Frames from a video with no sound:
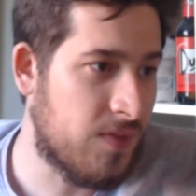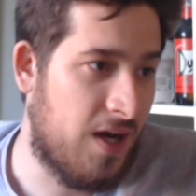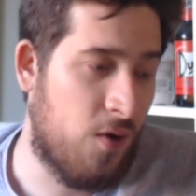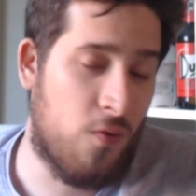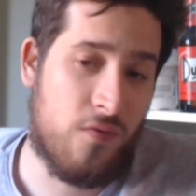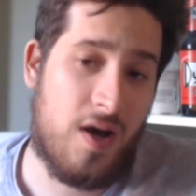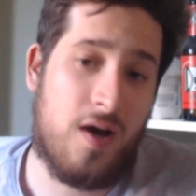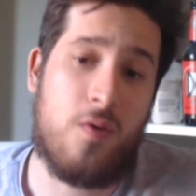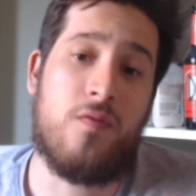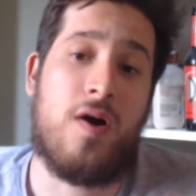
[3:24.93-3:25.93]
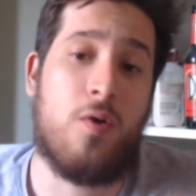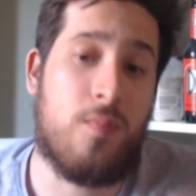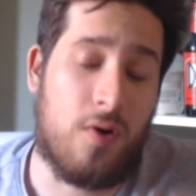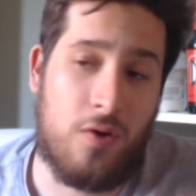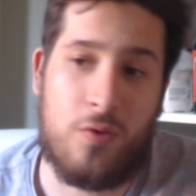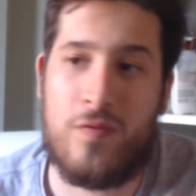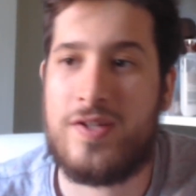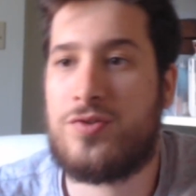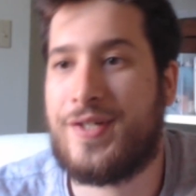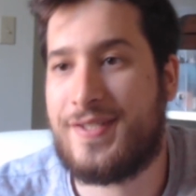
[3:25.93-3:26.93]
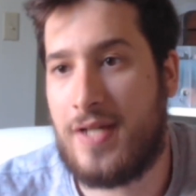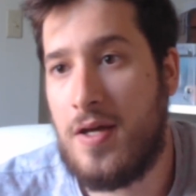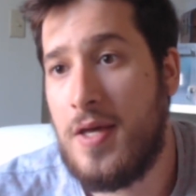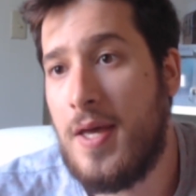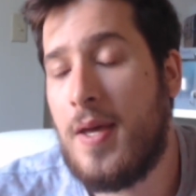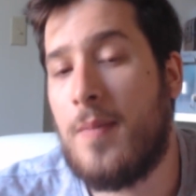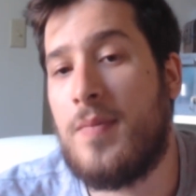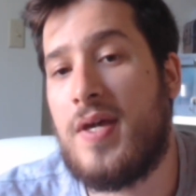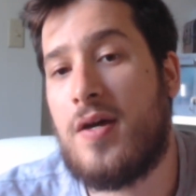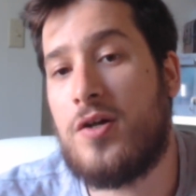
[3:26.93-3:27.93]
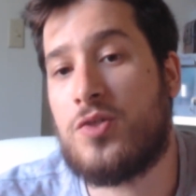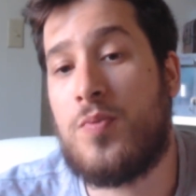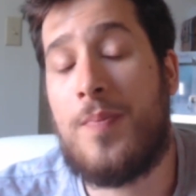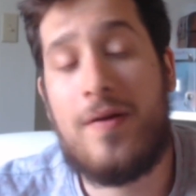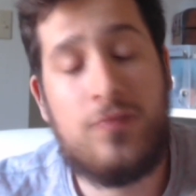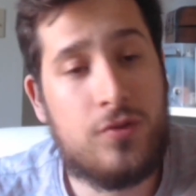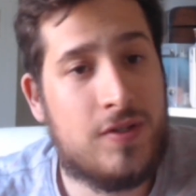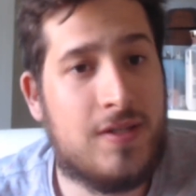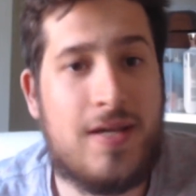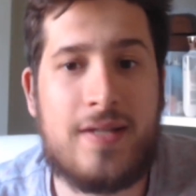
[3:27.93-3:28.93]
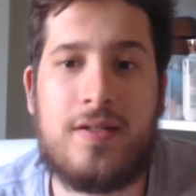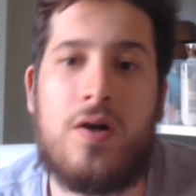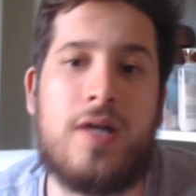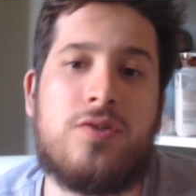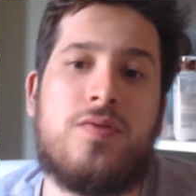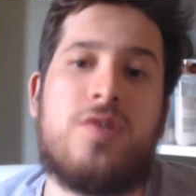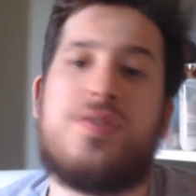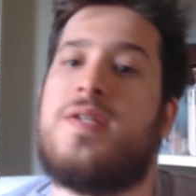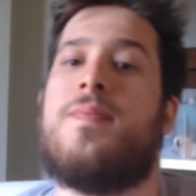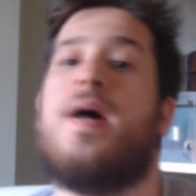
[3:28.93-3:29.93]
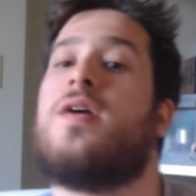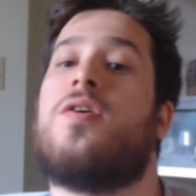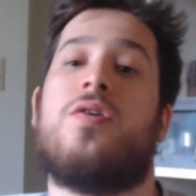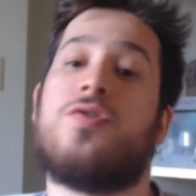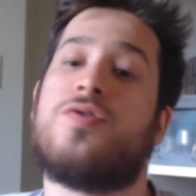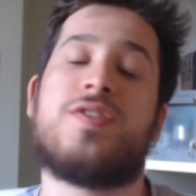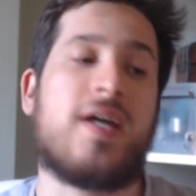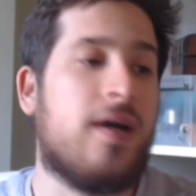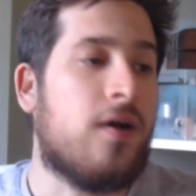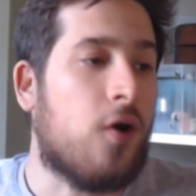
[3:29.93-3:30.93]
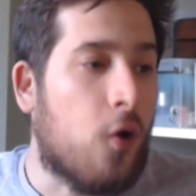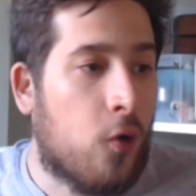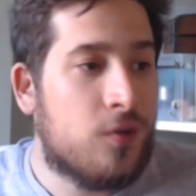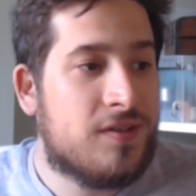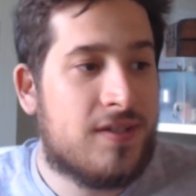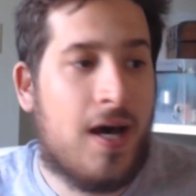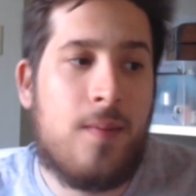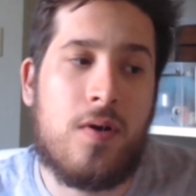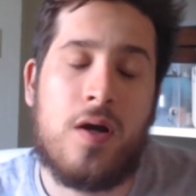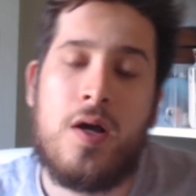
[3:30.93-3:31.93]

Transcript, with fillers: Hein, on, va, on va reprendre, on va assurer ça, mais je peux pas vous donner de date à l'heure actuelle, je sais pas quand je serai restable